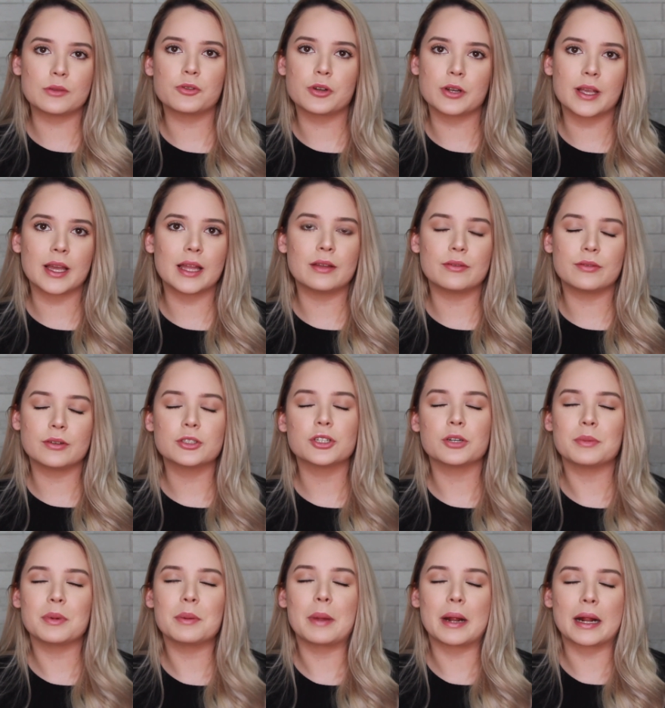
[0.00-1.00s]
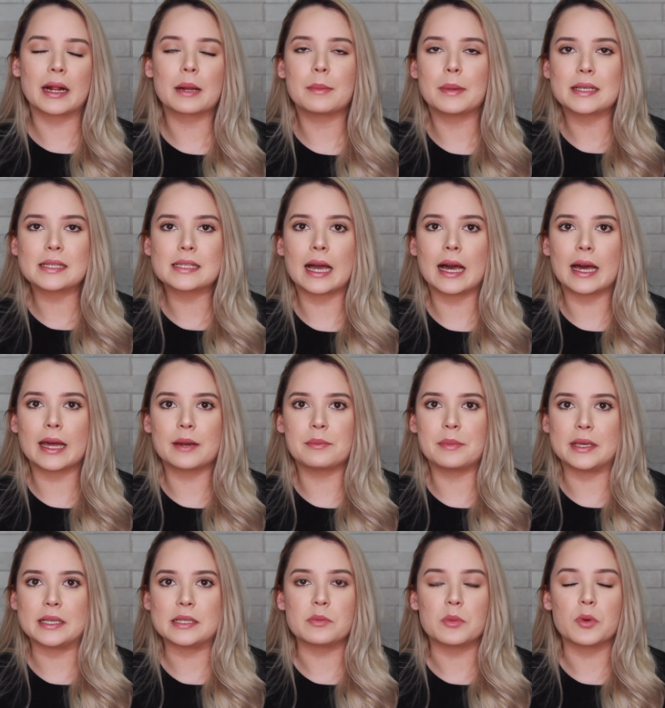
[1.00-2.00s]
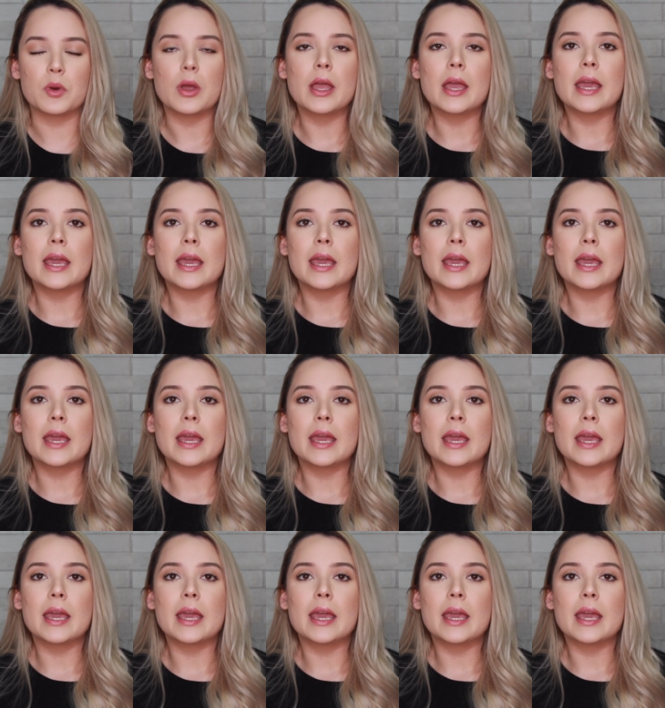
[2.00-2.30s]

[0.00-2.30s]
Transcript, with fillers: Drunk Elephant é uma marca mais cara mesmo.